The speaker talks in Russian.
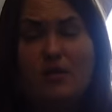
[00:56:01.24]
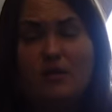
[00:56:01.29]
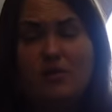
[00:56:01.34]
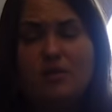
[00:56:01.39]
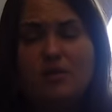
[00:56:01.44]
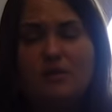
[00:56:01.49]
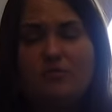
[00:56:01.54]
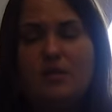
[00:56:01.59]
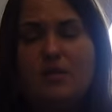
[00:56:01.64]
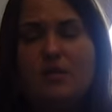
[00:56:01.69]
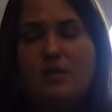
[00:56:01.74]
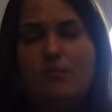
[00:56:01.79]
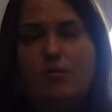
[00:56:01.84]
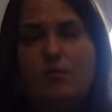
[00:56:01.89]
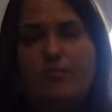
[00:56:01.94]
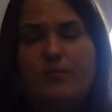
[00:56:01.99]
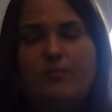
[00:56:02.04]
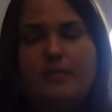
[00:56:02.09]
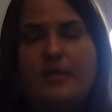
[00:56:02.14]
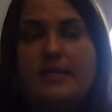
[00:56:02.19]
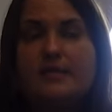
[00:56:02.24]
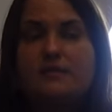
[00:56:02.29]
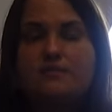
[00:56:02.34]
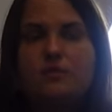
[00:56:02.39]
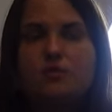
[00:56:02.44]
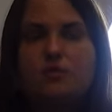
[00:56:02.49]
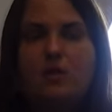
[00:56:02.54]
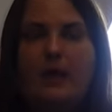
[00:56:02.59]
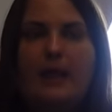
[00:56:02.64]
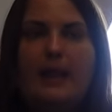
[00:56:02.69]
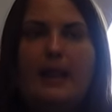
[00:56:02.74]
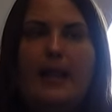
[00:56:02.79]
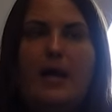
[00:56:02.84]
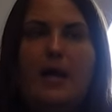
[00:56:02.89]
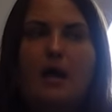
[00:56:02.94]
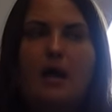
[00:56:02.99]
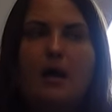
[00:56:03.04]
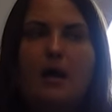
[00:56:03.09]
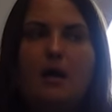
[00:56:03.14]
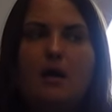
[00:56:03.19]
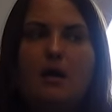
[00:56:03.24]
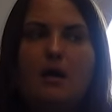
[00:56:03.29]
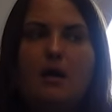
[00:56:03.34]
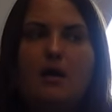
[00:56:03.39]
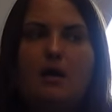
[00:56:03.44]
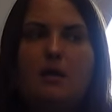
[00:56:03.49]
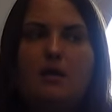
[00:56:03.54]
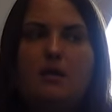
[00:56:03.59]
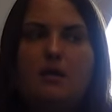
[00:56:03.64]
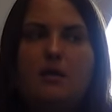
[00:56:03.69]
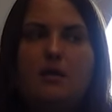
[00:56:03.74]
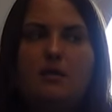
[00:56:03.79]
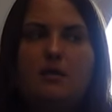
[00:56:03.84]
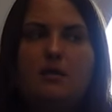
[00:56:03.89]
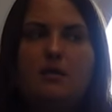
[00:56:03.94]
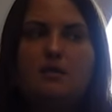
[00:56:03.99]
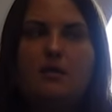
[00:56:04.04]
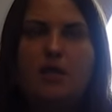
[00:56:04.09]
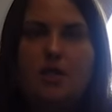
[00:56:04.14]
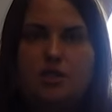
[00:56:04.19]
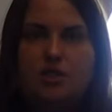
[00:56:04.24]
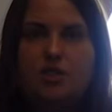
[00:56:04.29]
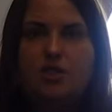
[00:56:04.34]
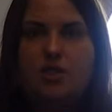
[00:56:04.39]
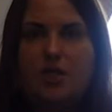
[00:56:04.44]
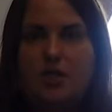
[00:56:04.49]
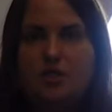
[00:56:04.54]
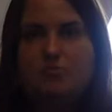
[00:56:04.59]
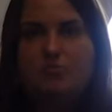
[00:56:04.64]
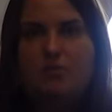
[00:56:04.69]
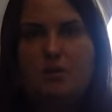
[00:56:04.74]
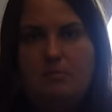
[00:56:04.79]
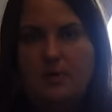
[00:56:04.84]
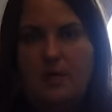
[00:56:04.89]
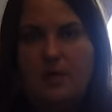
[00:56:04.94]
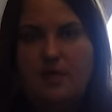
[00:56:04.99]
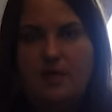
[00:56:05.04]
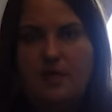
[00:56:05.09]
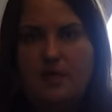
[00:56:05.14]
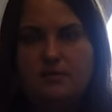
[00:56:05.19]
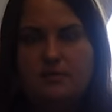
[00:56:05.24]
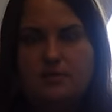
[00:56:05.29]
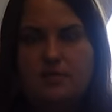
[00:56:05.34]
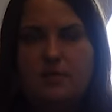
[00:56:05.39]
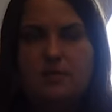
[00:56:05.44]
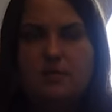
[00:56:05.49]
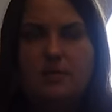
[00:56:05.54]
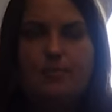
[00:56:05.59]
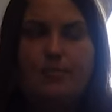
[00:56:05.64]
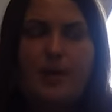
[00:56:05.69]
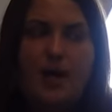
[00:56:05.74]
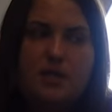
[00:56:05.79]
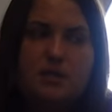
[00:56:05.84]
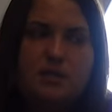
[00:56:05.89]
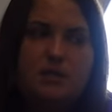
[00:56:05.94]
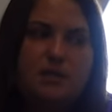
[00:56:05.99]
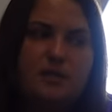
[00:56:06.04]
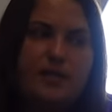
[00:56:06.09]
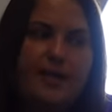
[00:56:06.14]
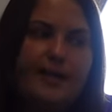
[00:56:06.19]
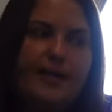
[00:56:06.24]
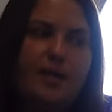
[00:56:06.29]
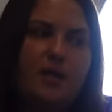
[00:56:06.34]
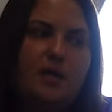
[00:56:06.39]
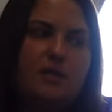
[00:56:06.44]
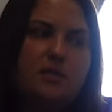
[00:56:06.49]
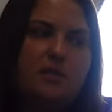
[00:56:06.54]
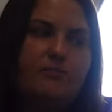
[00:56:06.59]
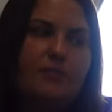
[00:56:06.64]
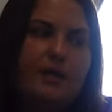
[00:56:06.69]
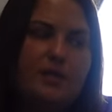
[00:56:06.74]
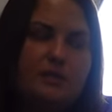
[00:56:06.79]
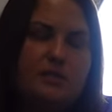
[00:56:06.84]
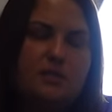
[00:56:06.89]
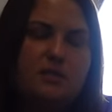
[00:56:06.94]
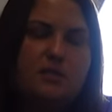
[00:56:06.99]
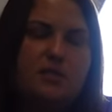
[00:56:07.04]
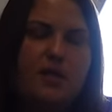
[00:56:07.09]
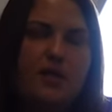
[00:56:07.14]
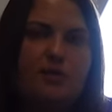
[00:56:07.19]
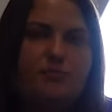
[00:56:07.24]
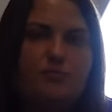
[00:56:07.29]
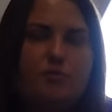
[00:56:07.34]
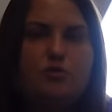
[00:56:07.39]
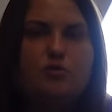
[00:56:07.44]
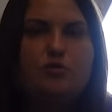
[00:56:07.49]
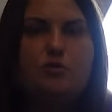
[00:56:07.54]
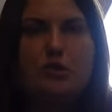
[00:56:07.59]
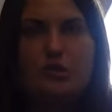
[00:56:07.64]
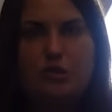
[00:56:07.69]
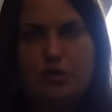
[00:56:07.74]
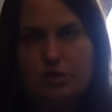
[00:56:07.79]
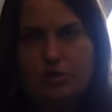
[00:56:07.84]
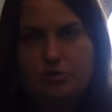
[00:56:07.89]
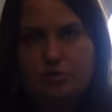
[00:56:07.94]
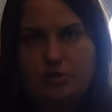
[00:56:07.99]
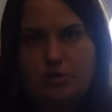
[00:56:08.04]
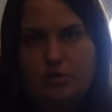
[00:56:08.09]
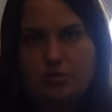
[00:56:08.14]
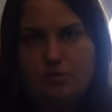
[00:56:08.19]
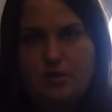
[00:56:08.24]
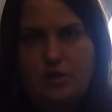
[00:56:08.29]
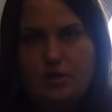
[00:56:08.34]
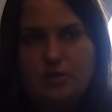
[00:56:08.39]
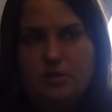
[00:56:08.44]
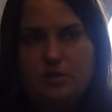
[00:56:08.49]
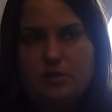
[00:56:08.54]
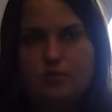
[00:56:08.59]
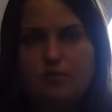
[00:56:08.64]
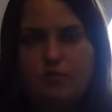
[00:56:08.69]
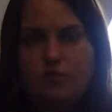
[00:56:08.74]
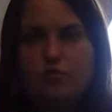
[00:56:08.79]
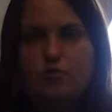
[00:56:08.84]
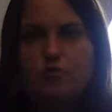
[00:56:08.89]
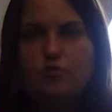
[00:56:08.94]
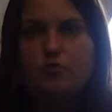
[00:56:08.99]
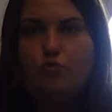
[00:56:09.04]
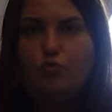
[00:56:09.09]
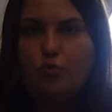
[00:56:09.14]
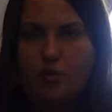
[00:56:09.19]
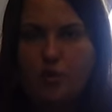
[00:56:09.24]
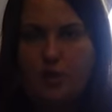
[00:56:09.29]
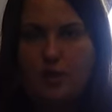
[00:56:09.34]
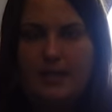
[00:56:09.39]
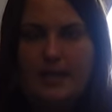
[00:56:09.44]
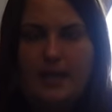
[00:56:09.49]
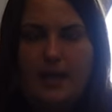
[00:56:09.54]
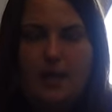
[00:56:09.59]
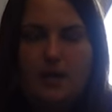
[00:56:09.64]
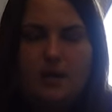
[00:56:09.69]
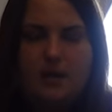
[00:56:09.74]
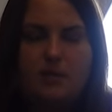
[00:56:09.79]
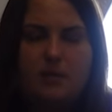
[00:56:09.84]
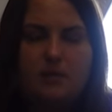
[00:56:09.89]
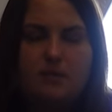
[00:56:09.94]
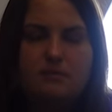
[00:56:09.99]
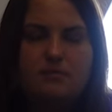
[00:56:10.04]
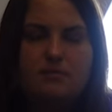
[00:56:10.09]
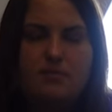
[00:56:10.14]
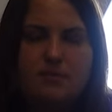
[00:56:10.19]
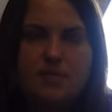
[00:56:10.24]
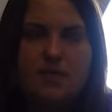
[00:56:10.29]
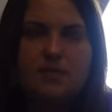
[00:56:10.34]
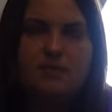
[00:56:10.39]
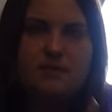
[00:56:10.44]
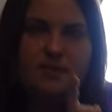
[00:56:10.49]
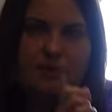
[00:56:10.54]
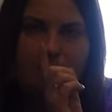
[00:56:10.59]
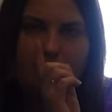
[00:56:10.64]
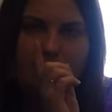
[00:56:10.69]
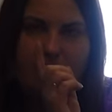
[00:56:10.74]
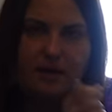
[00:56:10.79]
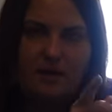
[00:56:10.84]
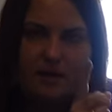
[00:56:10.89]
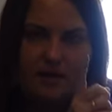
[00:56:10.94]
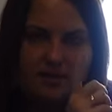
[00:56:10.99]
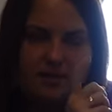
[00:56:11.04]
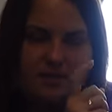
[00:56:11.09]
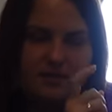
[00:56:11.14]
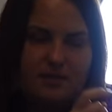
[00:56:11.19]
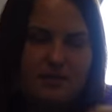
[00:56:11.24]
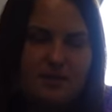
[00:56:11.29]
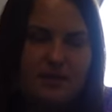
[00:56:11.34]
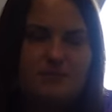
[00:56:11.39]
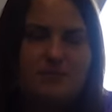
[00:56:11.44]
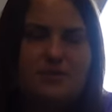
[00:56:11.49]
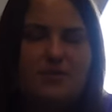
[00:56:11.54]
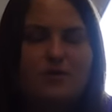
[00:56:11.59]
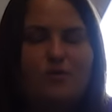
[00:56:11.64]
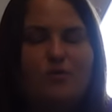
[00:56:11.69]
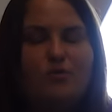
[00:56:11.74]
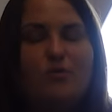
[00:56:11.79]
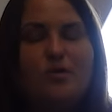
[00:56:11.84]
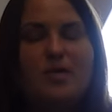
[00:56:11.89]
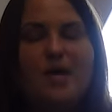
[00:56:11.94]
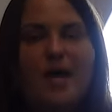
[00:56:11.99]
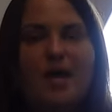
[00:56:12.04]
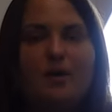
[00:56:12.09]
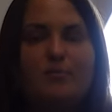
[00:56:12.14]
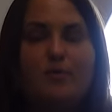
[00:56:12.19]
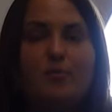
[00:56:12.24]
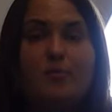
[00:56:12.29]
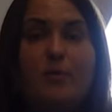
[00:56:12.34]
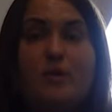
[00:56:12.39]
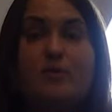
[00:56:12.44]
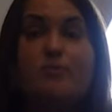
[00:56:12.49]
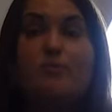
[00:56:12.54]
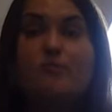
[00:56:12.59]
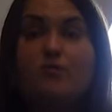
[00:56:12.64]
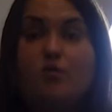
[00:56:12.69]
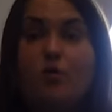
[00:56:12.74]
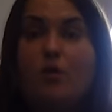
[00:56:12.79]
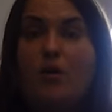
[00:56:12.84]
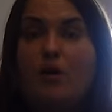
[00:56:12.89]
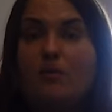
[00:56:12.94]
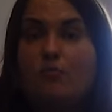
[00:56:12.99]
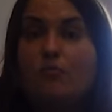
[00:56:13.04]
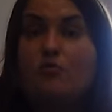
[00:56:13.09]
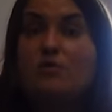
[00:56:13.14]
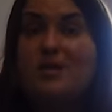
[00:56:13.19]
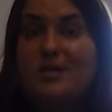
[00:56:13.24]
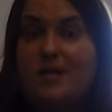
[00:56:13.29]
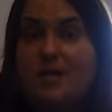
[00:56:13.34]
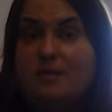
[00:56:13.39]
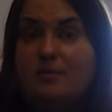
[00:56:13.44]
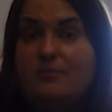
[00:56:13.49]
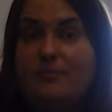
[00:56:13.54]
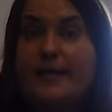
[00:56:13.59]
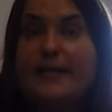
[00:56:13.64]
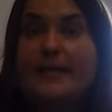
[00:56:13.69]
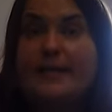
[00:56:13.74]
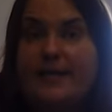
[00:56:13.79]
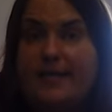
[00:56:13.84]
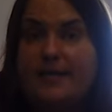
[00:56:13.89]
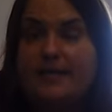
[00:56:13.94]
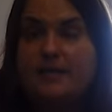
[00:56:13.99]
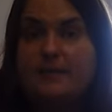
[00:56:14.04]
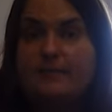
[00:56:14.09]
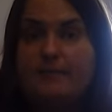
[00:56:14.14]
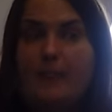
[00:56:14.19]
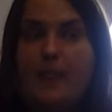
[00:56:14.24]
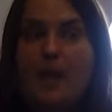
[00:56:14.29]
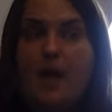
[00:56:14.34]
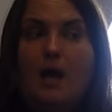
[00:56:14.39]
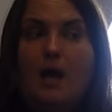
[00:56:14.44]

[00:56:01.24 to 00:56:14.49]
ну, короче, там надо обои поменять и все. А, и даже часть мебели киевской, там паксы стоят, беста стоит, мы еще не решили, что с ними делать, и полностью кухня. А, кстати, там раритеты киевские, кухня Альбру, поэтому вдруг кому-то надо, мы и кайтим.